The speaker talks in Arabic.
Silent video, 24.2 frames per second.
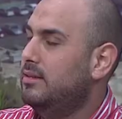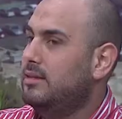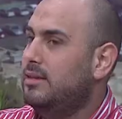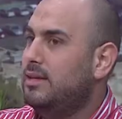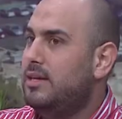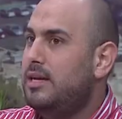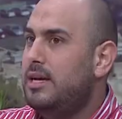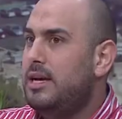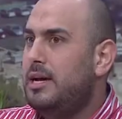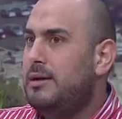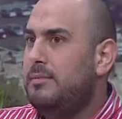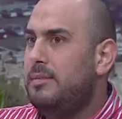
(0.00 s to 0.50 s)

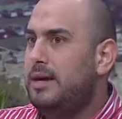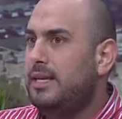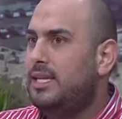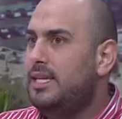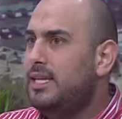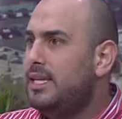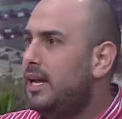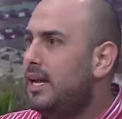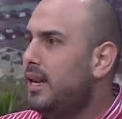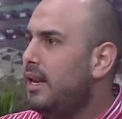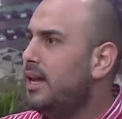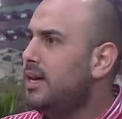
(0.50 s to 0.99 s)
رائع
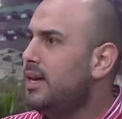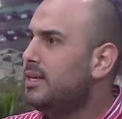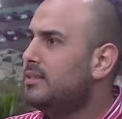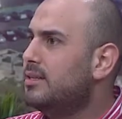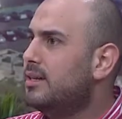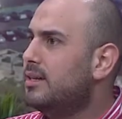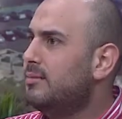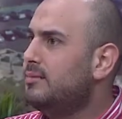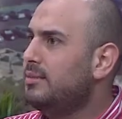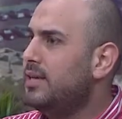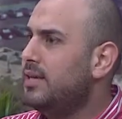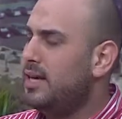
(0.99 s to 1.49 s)
هذيك
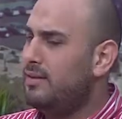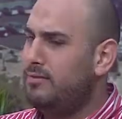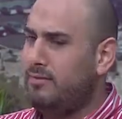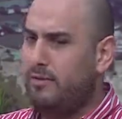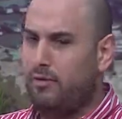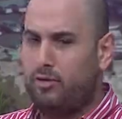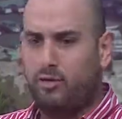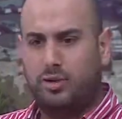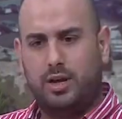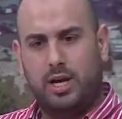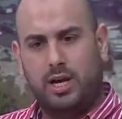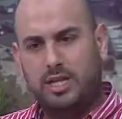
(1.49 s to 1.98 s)
اللحظه بتعرف
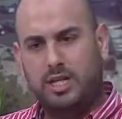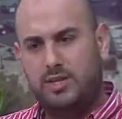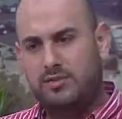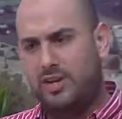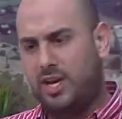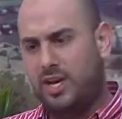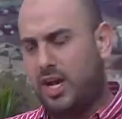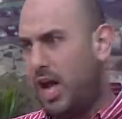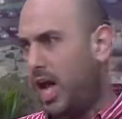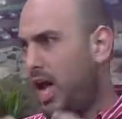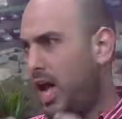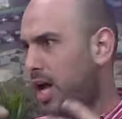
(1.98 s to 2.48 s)
المفروض اعيش
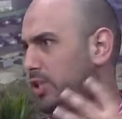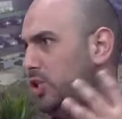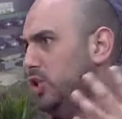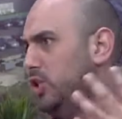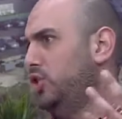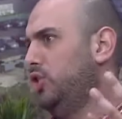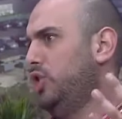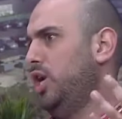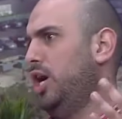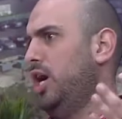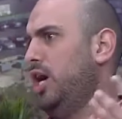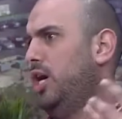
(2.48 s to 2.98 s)
في غايه
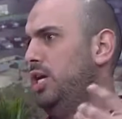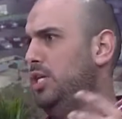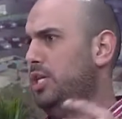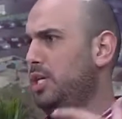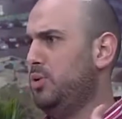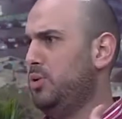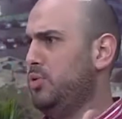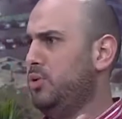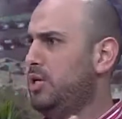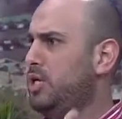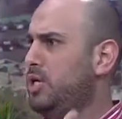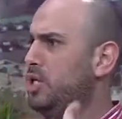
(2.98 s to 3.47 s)

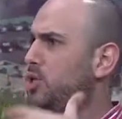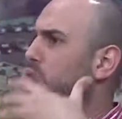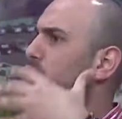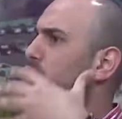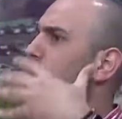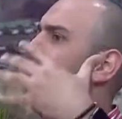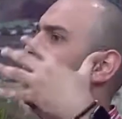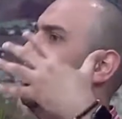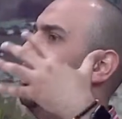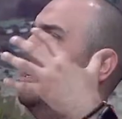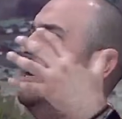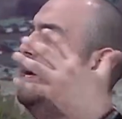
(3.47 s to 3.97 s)
السعاده والنشوه
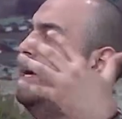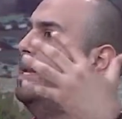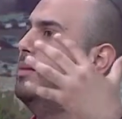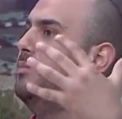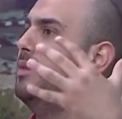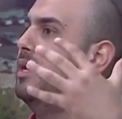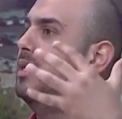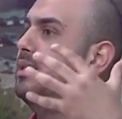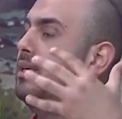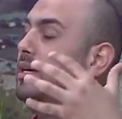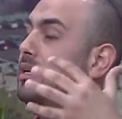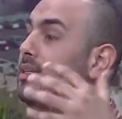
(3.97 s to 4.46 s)
انه
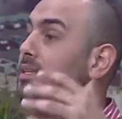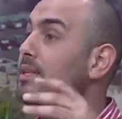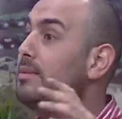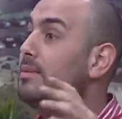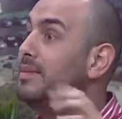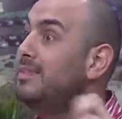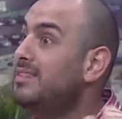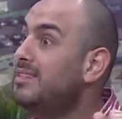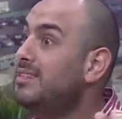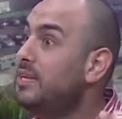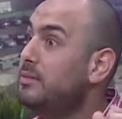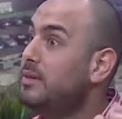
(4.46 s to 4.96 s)
حلم حدا
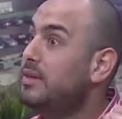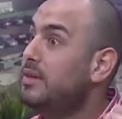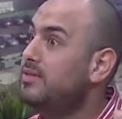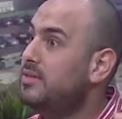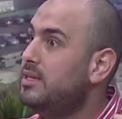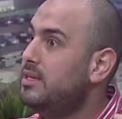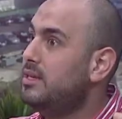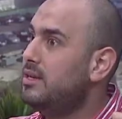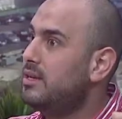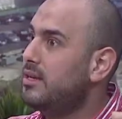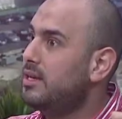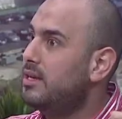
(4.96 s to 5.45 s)
صابتني صدمه
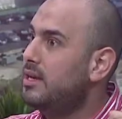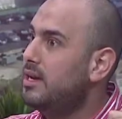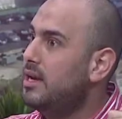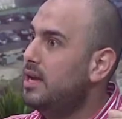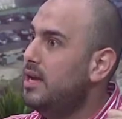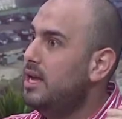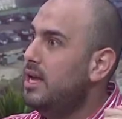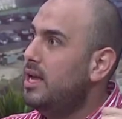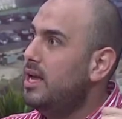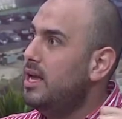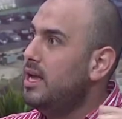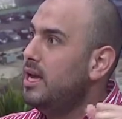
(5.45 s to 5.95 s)
نفسيه
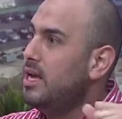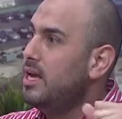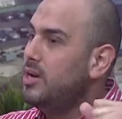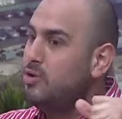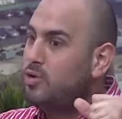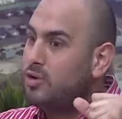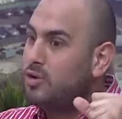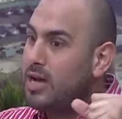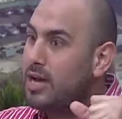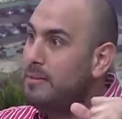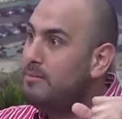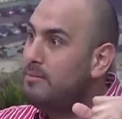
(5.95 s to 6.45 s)

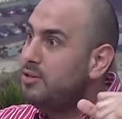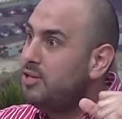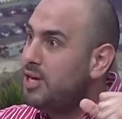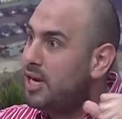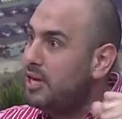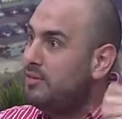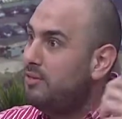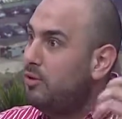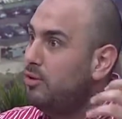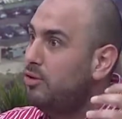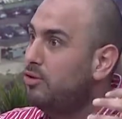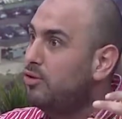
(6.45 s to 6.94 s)
انه كم
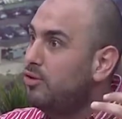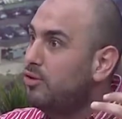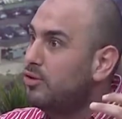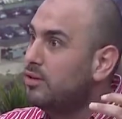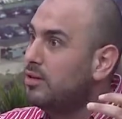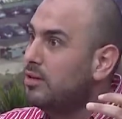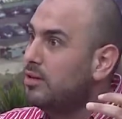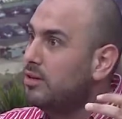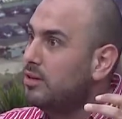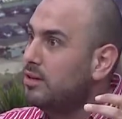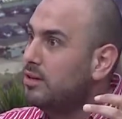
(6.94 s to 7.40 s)
شاهد في الاردن